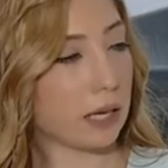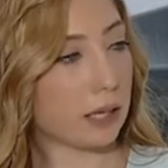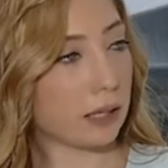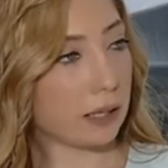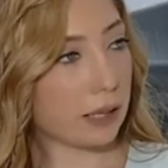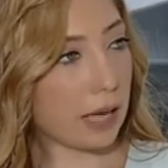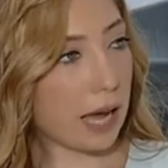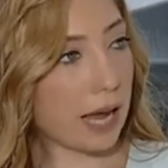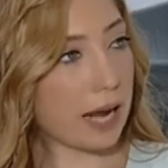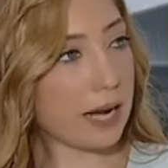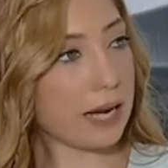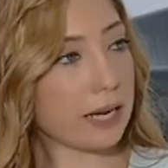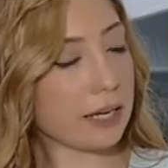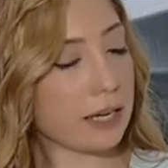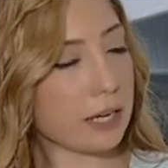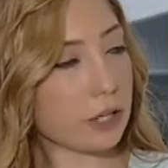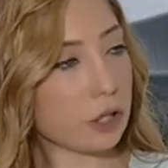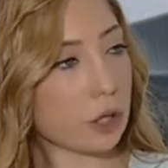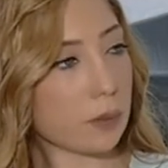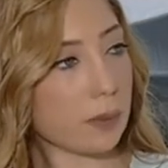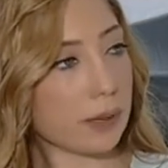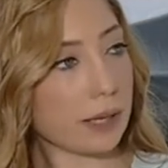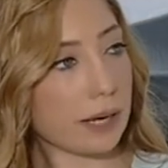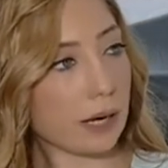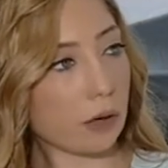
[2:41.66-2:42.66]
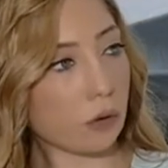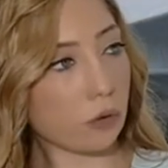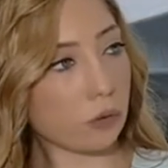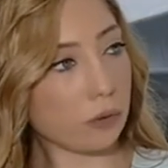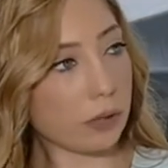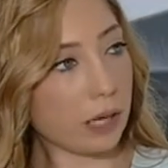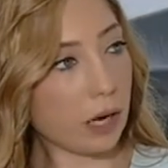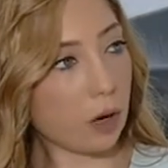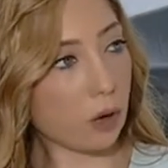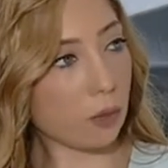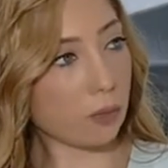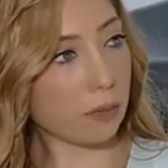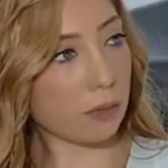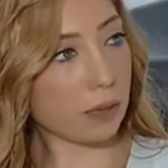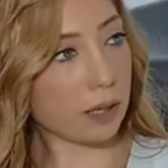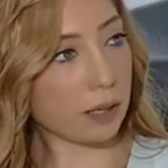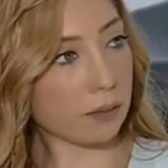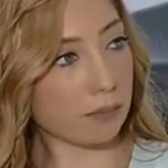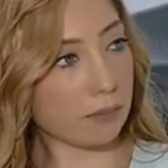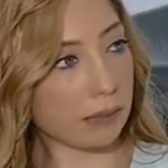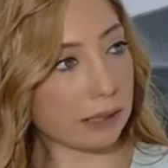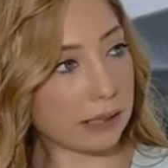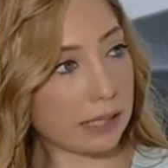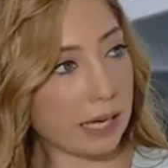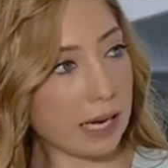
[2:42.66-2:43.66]
هل يجب ان يكون لهم
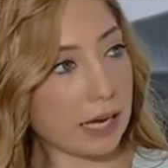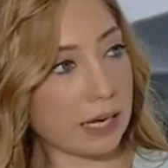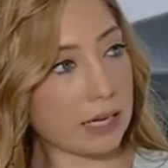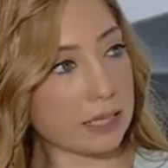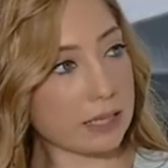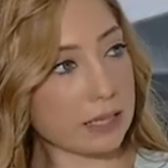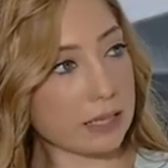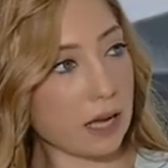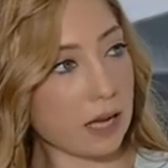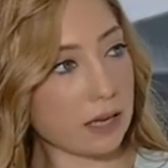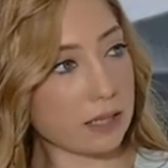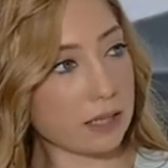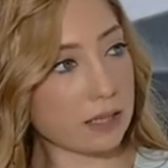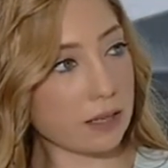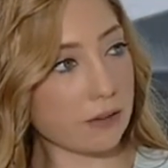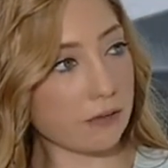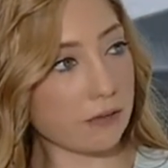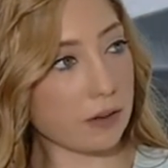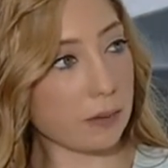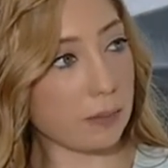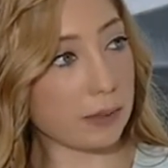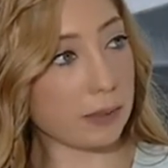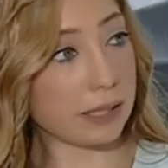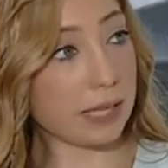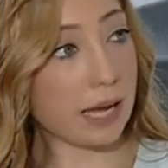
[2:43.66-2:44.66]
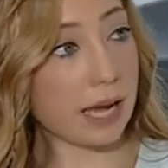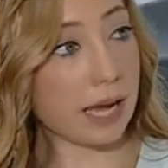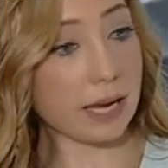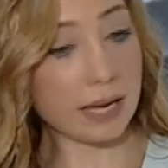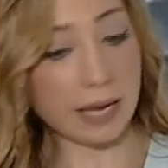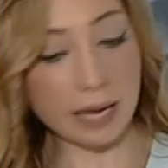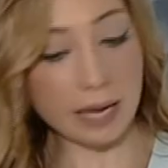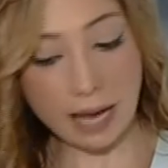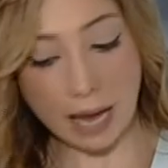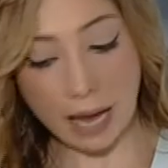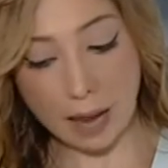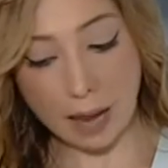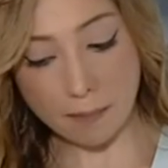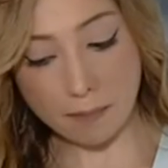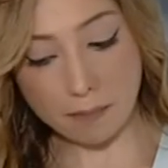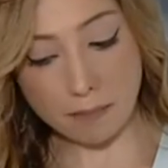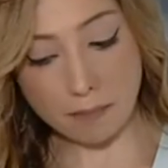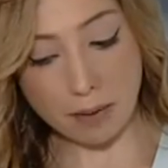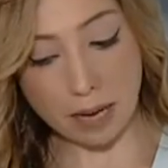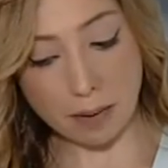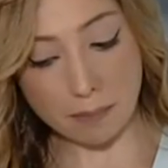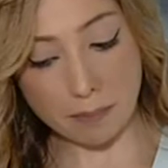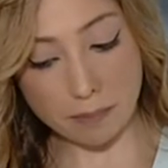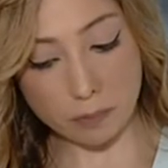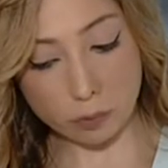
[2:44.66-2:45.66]
مدارس خاصه في البدايه
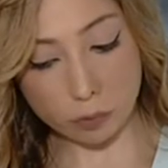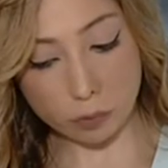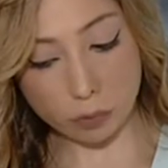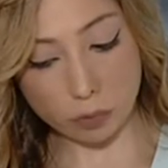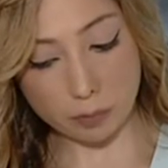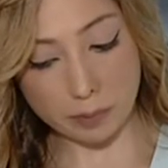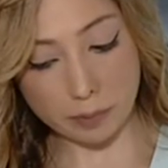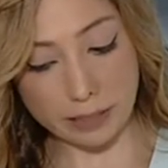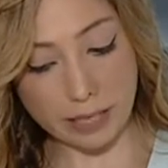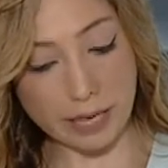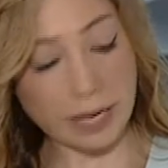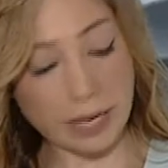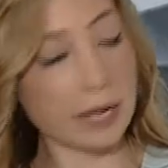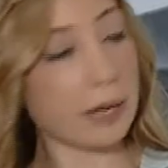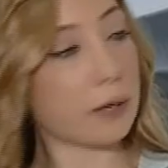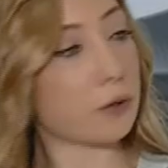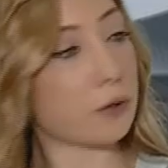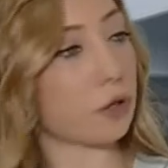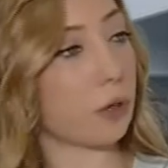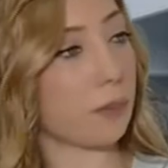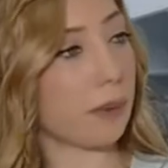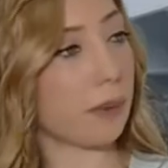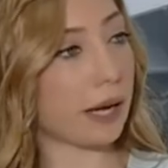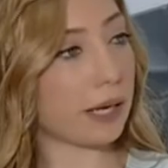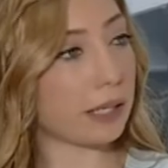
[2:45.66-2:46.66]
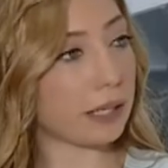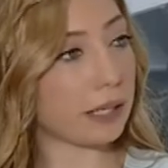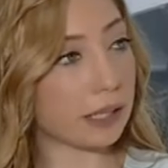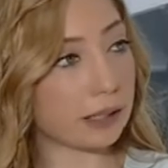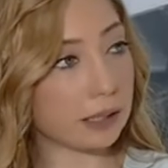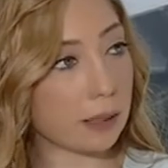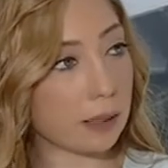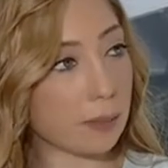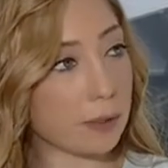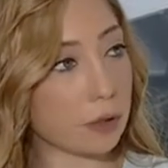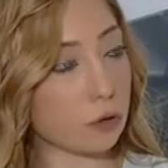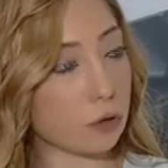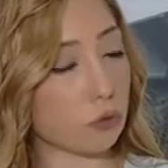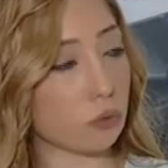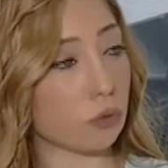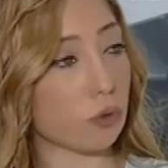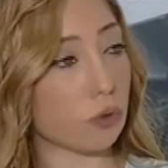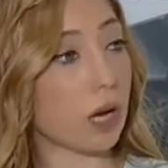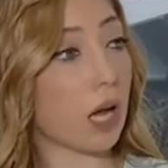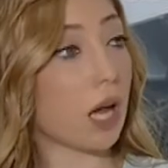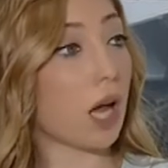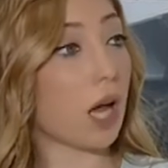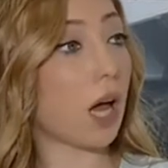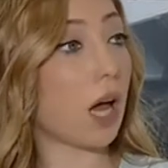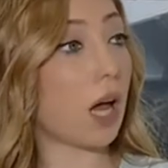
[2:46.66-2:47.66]
ام منذ البدايه يجب ان يندمجوا
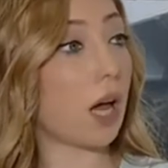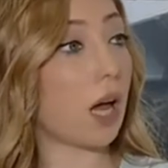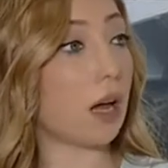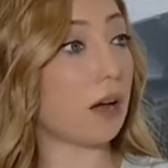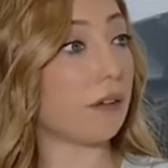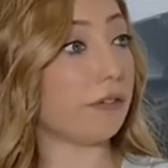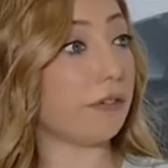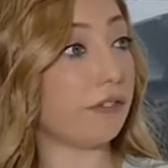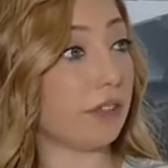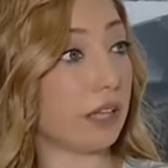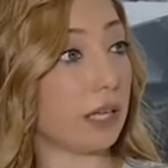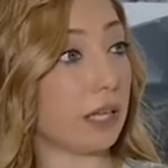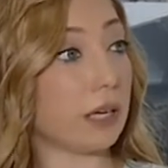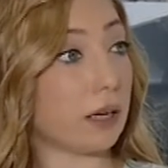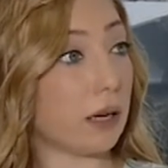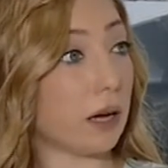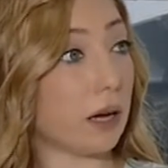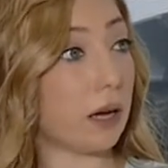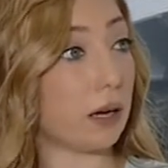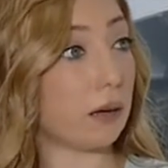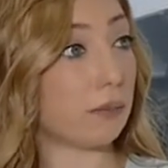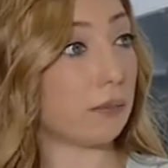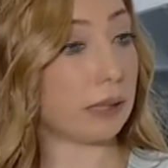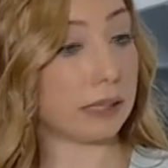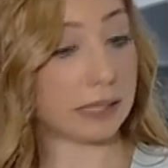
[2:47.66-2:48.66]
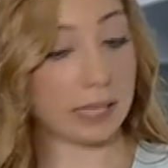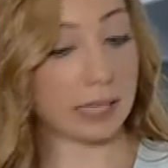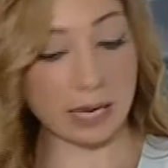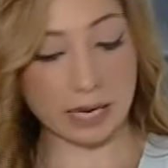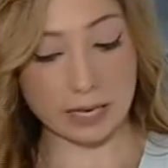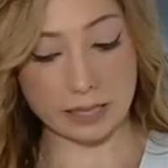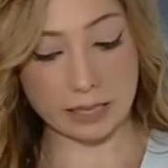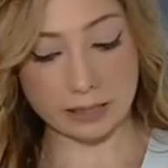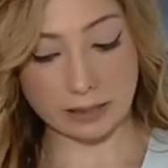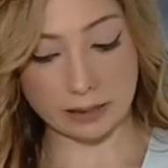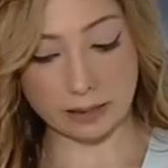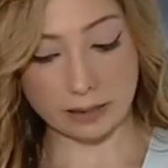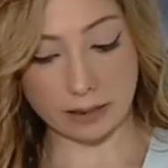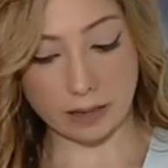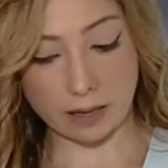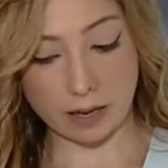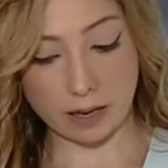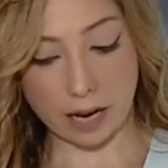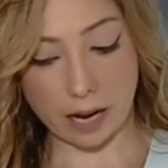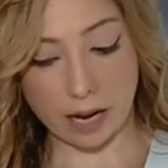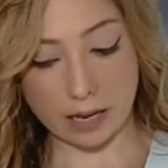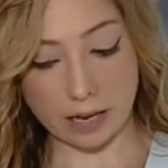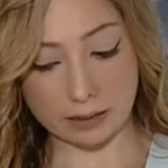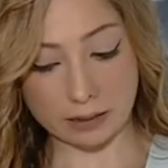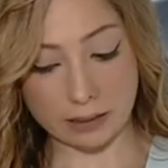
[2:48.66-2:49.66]
آه، في مدارس
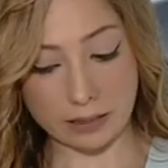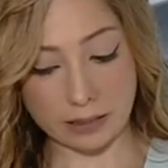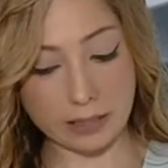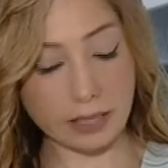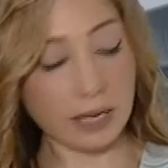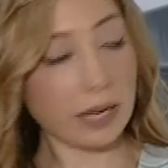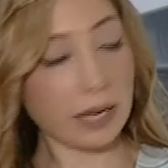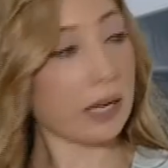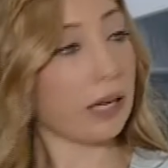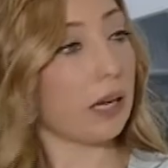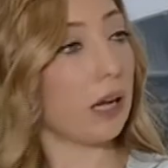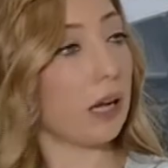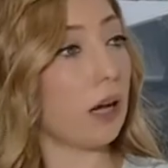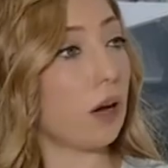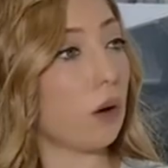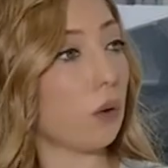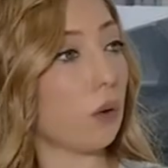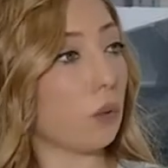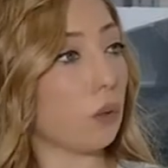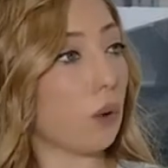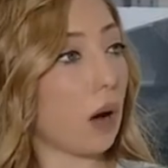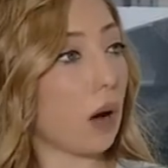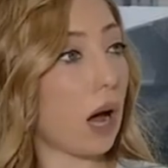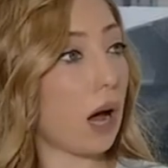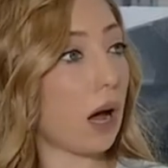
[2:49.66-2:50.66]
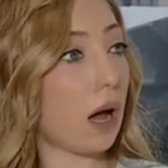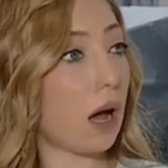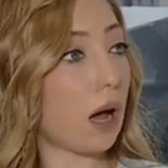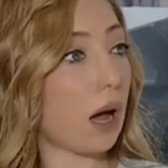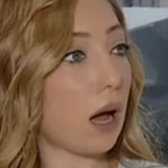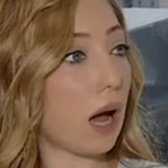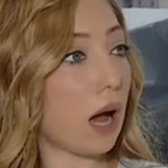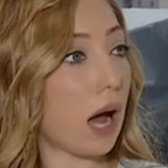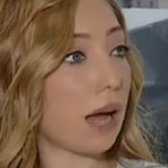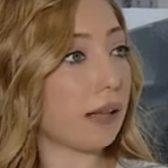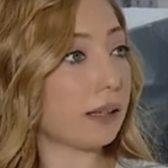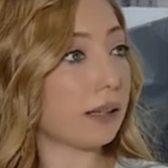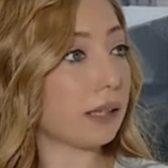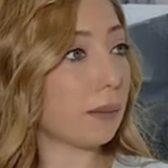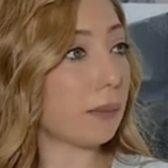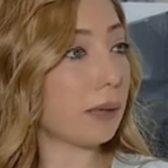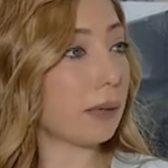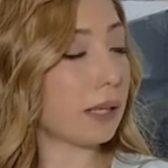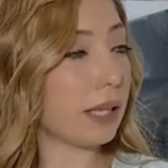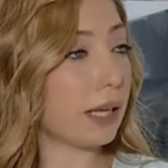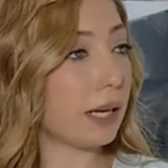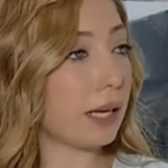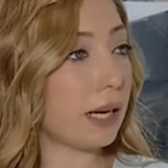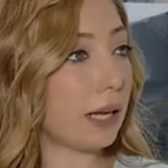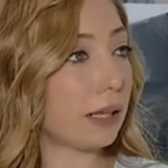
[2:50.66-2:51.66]
عاديه وحتى
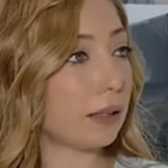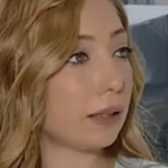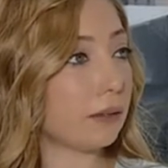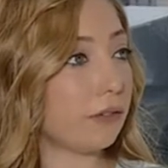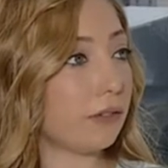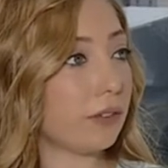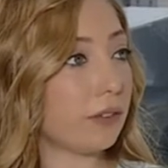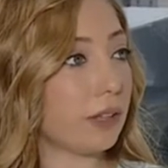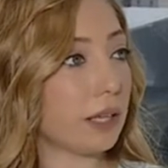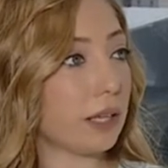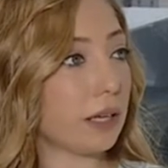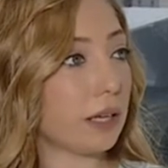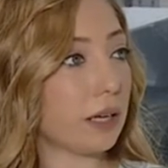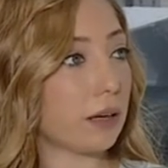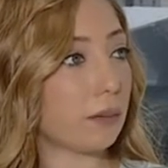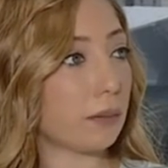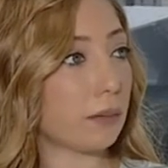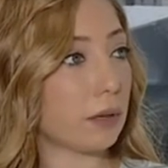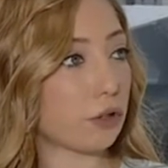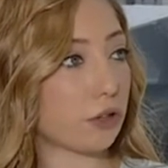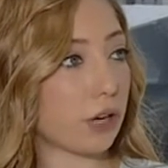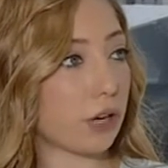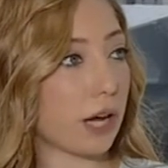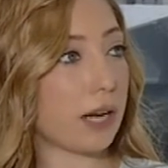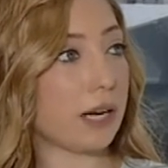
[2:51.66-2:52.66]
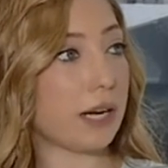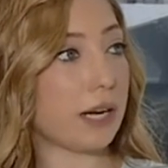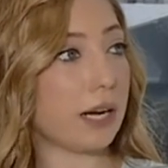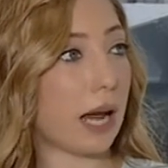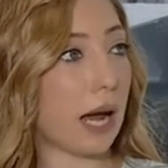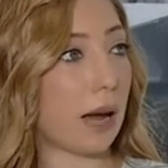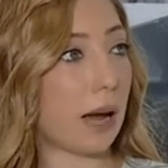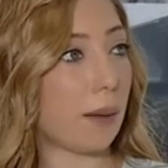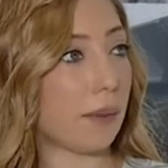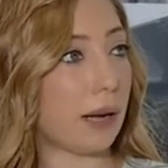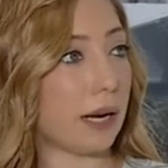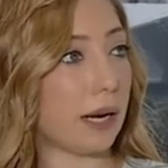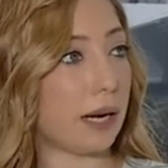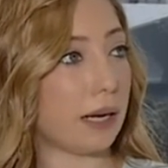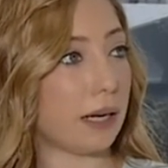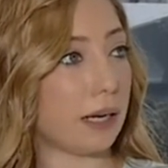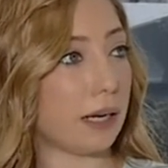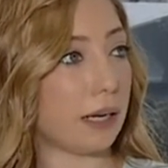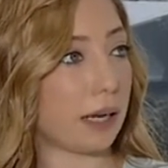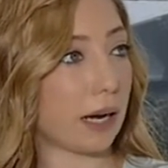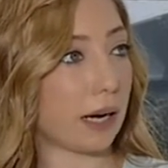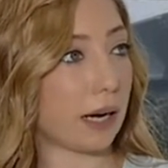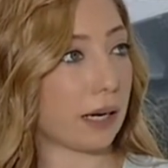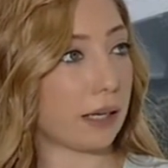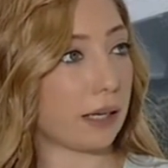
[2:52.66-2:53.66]
مثلا في مجال العمل
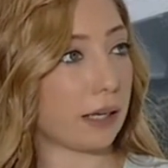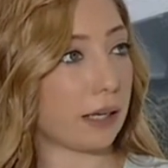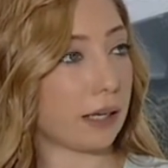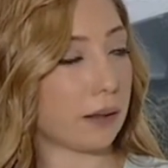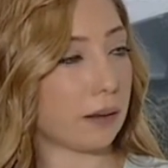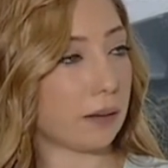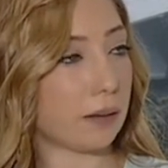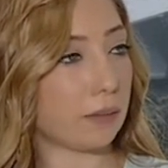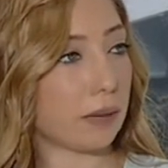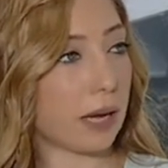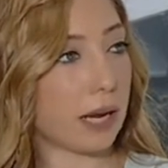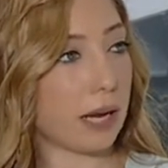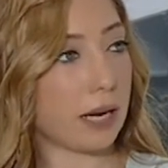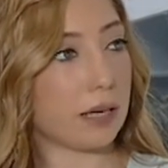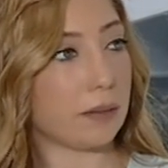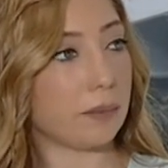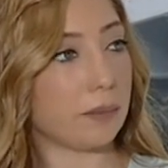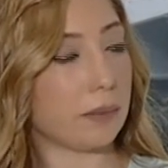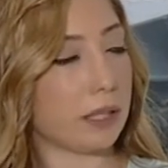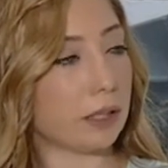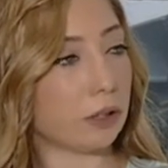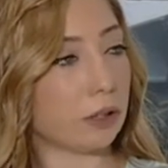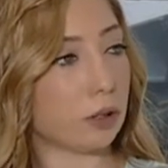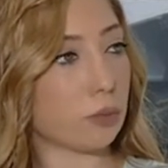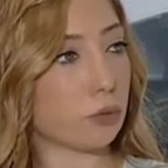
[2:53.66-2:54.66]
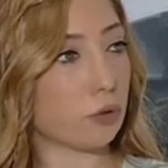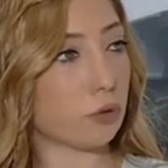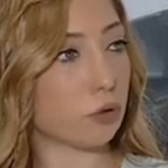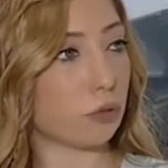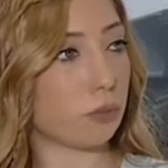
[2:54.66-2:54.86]
يعني هل بيندمجوا